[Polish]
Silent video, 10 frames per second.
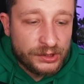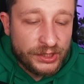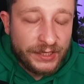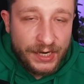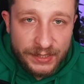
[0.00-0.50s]

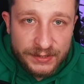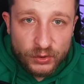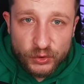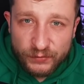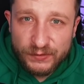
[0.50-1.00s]
że gra jest
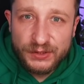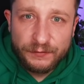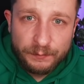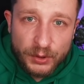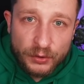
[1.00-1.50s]
oczywiście
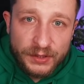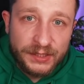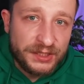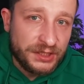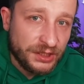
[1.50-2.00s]
w
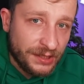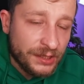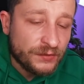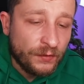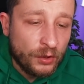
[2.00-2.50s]
pionie, dzieci
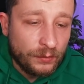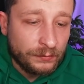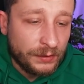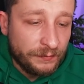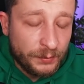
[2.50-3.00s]
też wolą
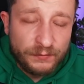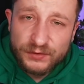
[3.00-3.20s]
gry w pionie,